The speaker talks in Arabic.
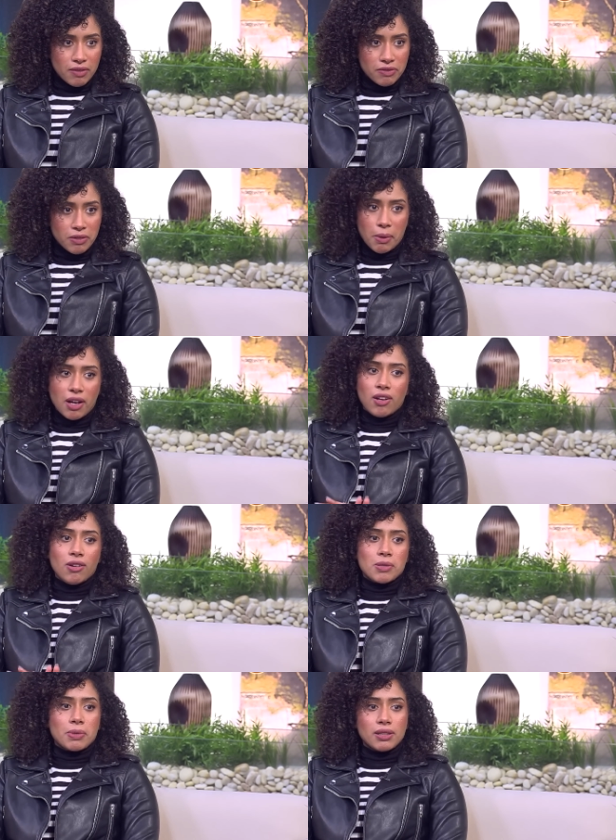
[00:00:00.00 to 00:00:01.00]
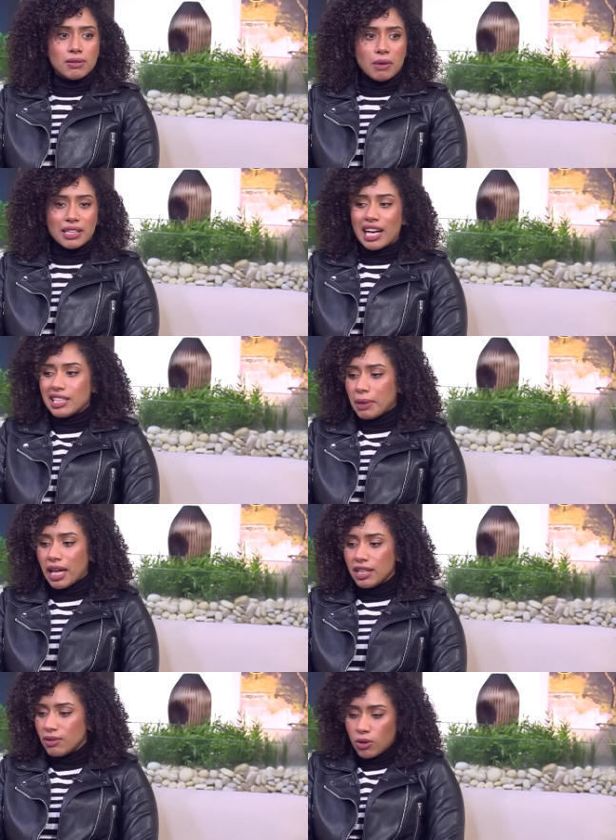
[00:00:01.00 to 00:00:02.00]
فبقى خلاص بقى انا قاعد
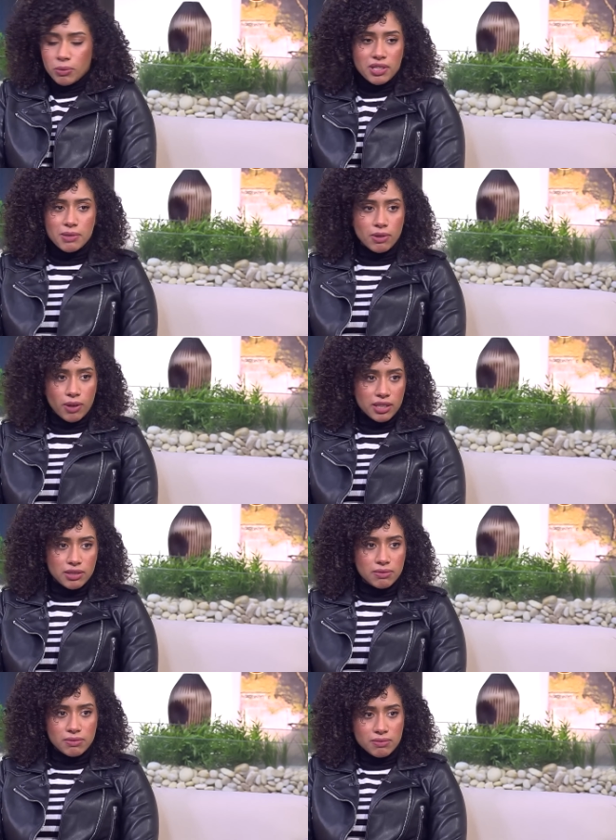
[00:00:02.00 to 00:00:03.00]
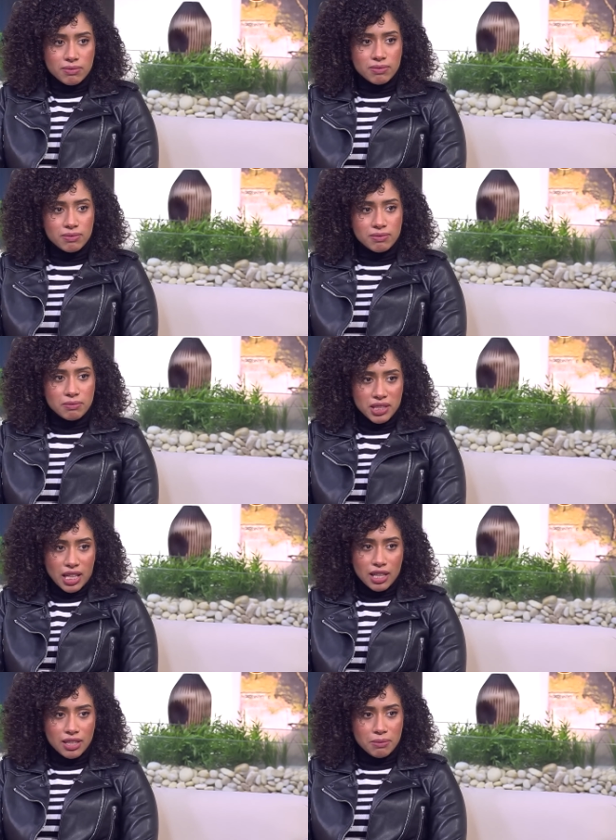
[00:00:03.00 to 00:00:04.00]
بقلل وهو بالنسبه له عادي
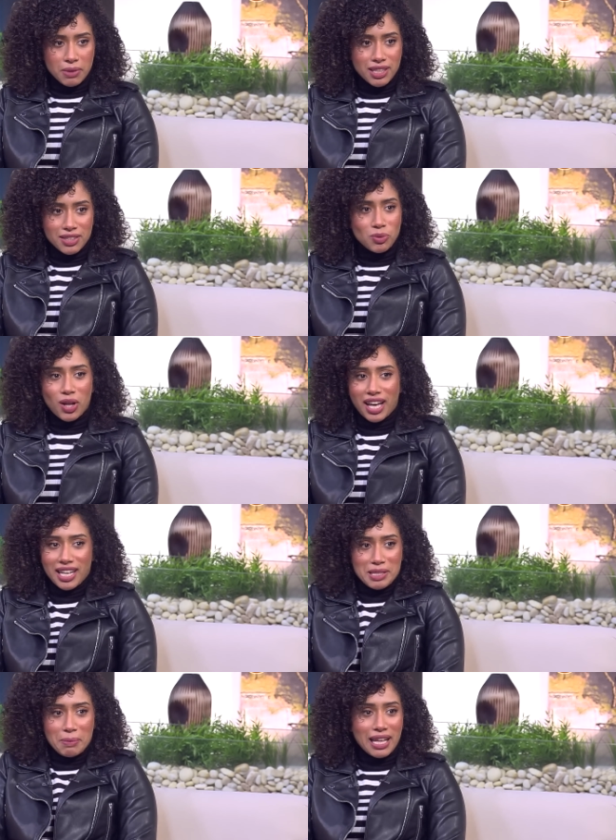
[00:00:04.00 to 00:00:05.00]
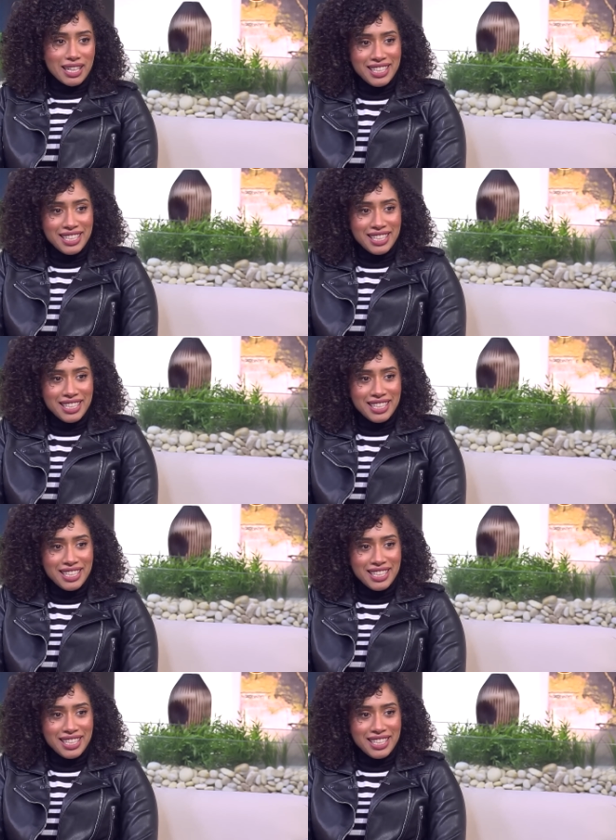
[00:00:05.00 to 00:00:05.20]
متقلل أيوة. طول حياتي مقلل